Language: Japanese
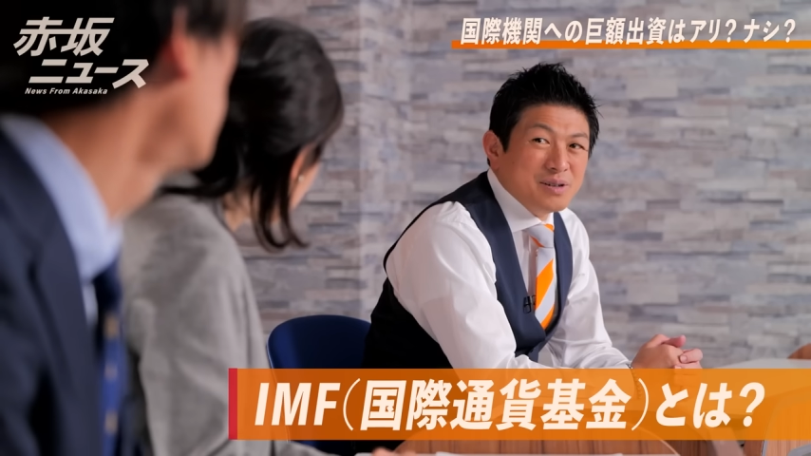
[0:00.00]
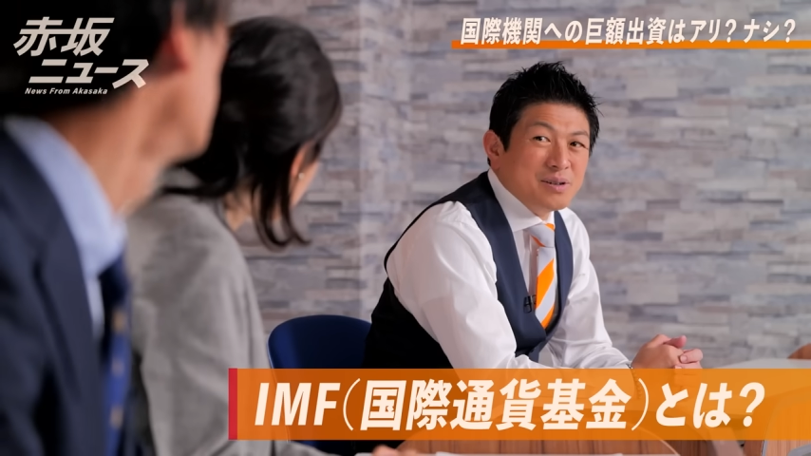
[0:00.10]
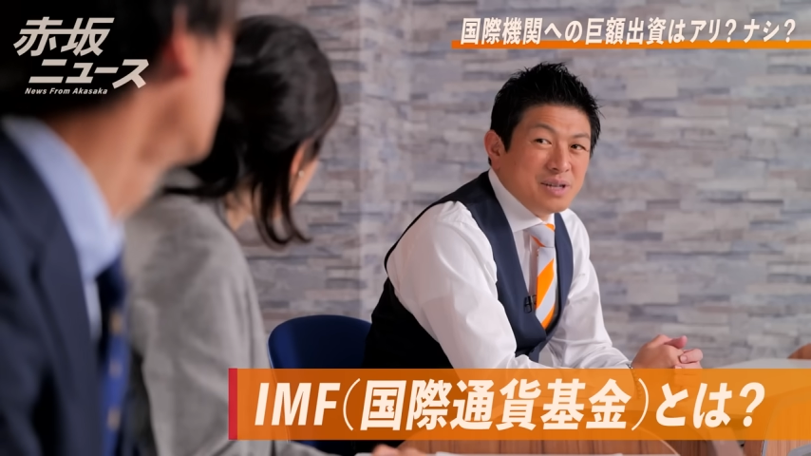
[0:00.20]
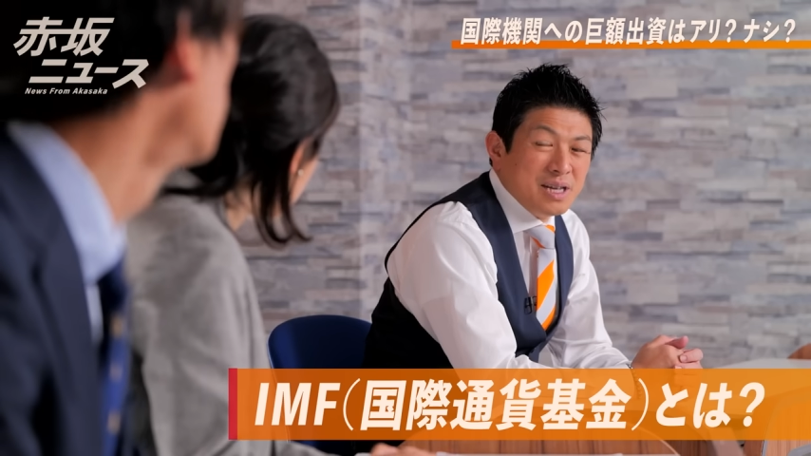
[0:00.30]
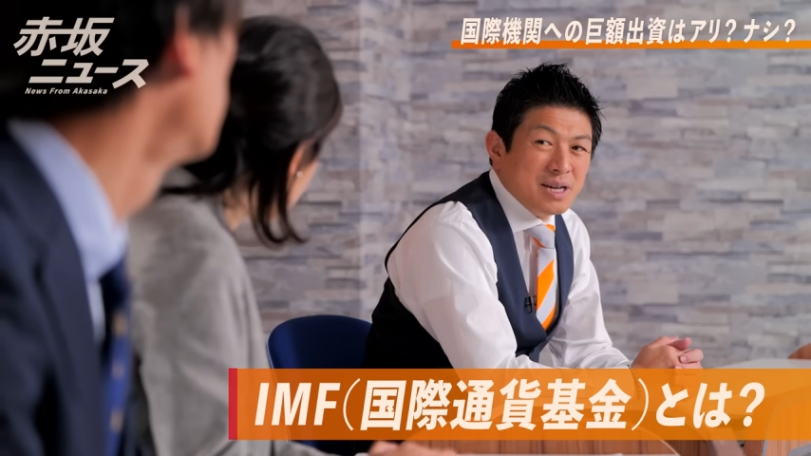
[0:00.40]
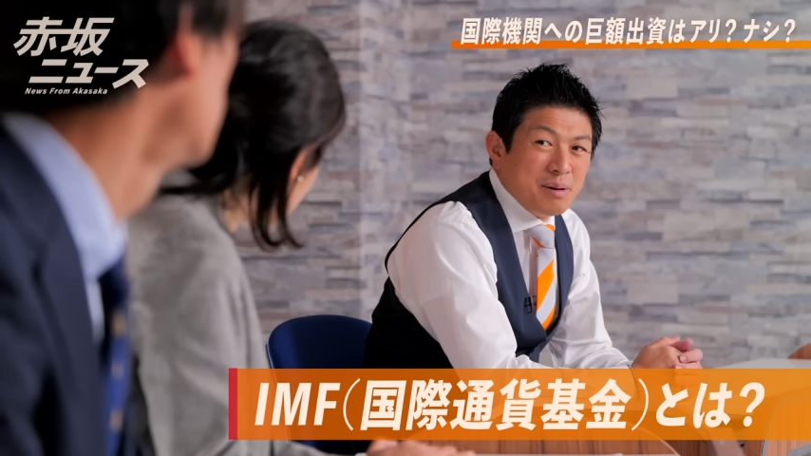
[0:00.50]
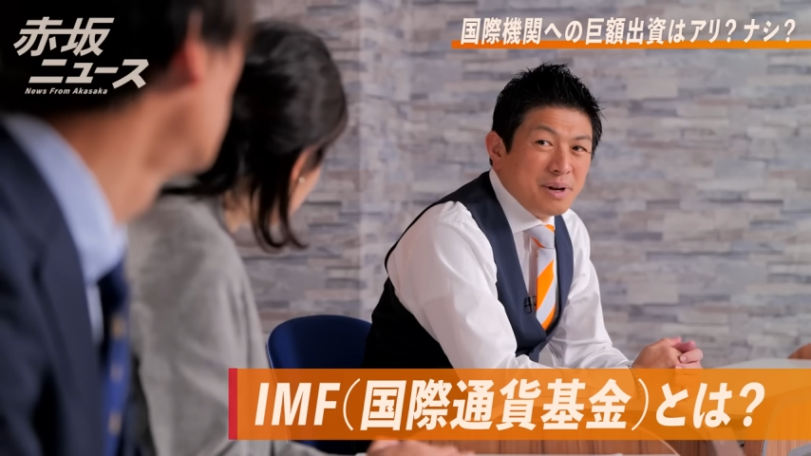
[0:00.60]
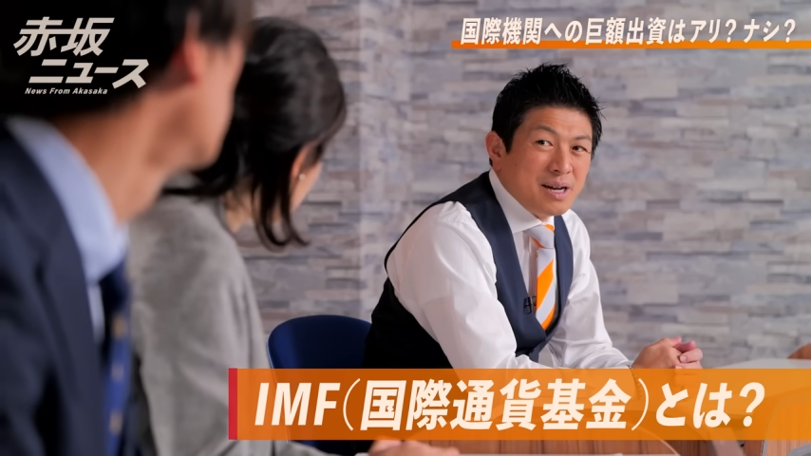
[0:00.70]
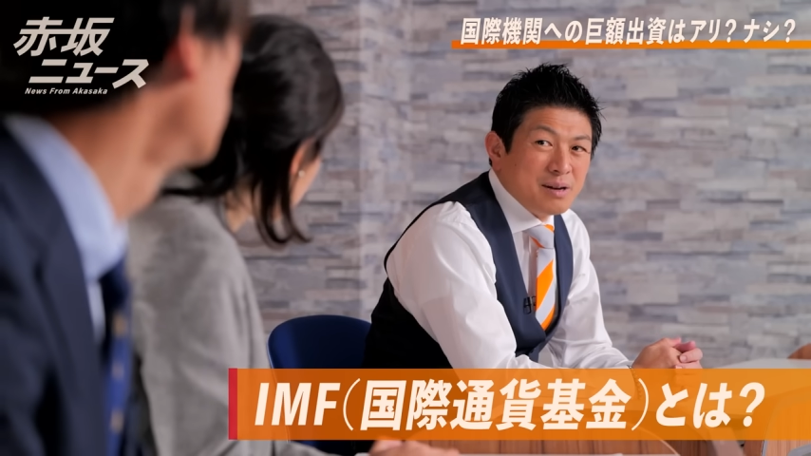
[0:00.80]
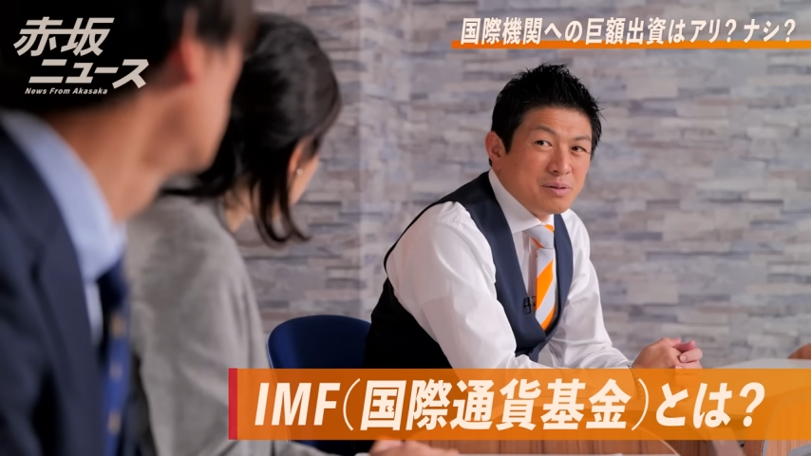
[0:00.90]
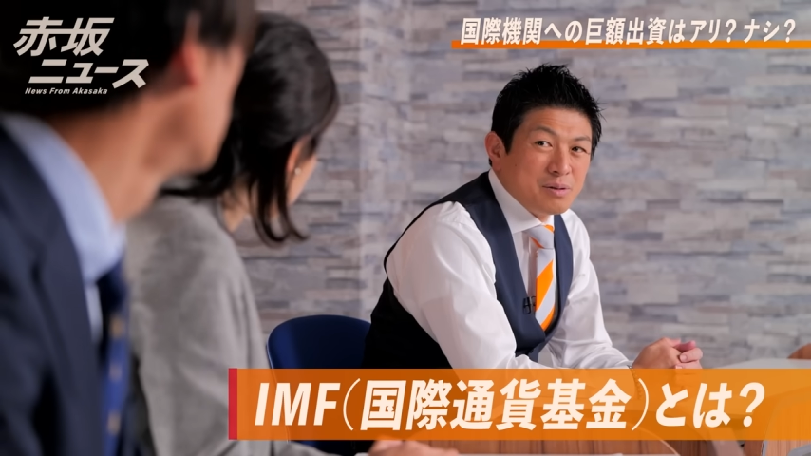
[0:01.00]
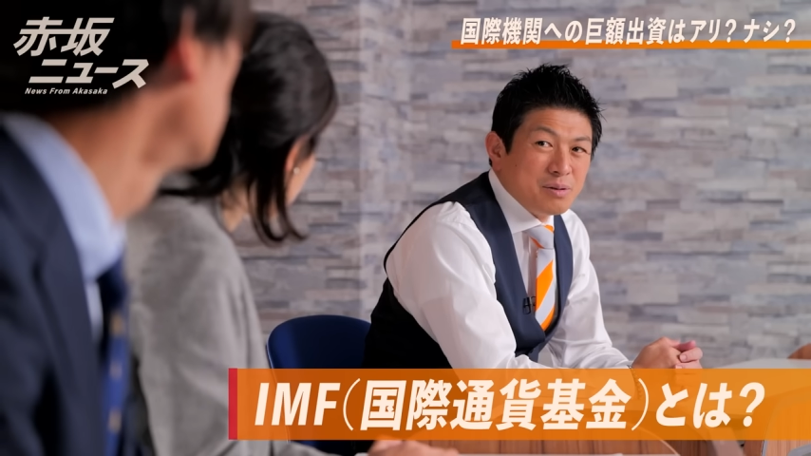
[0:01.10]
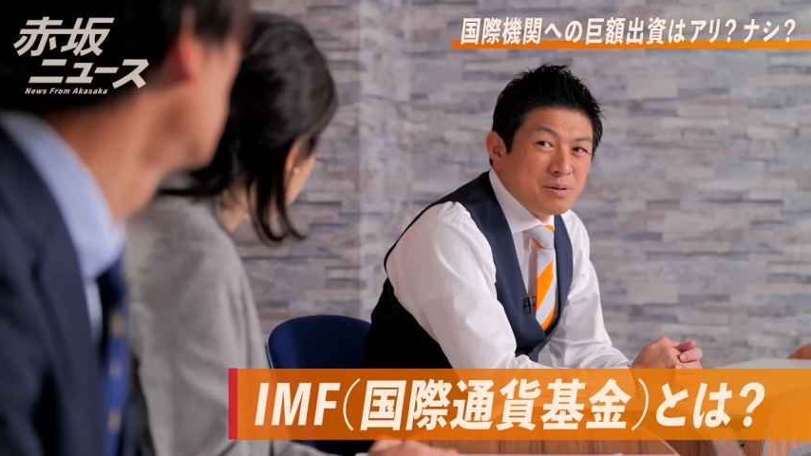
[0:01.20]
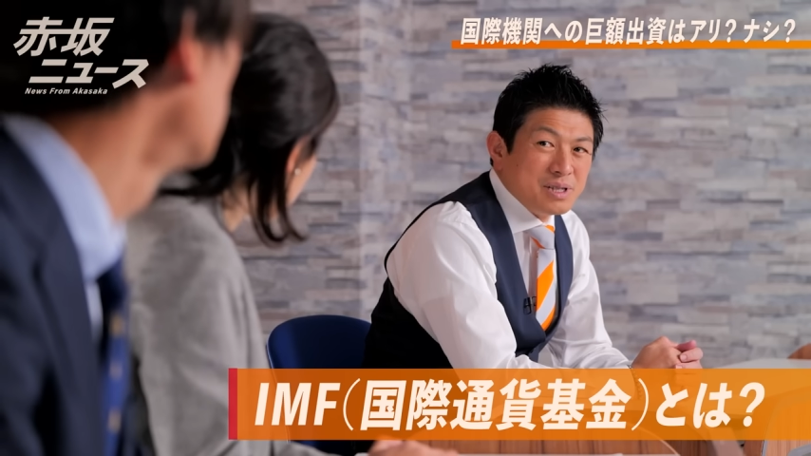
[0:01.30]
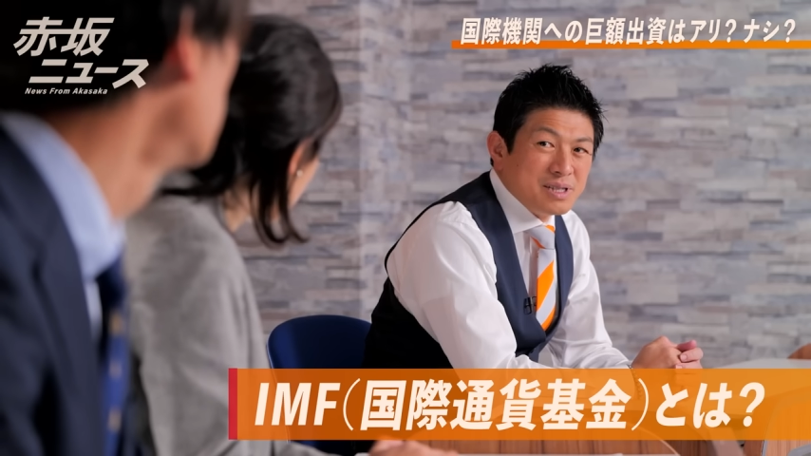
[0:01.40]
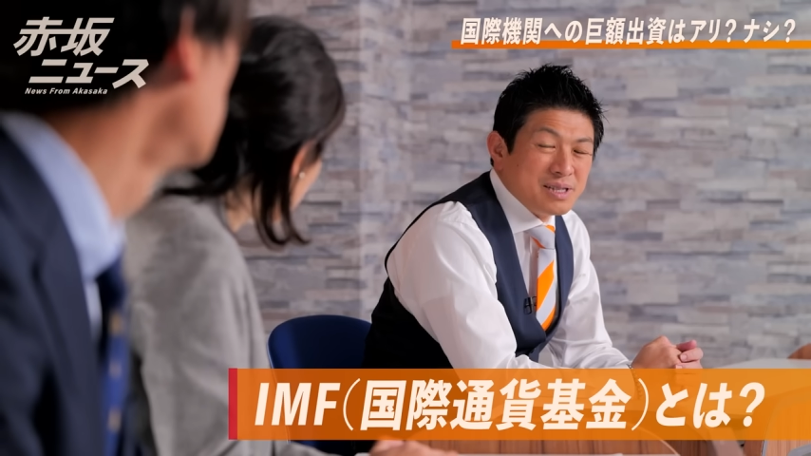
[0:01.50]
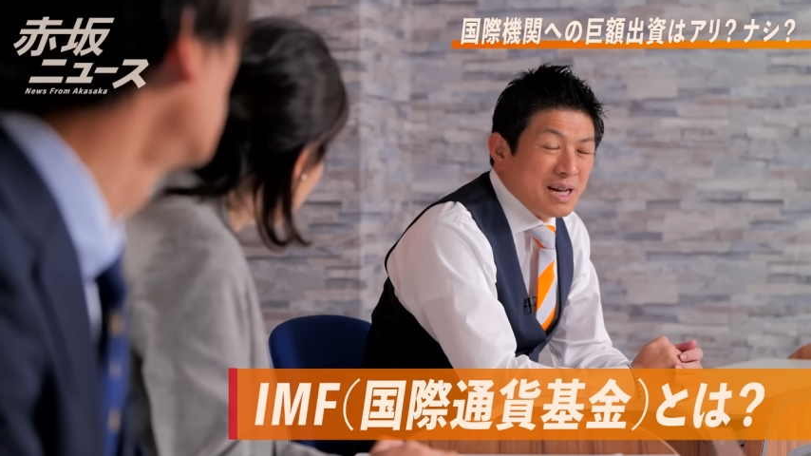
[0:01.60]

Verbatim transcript: いうふうにアメリカのドル本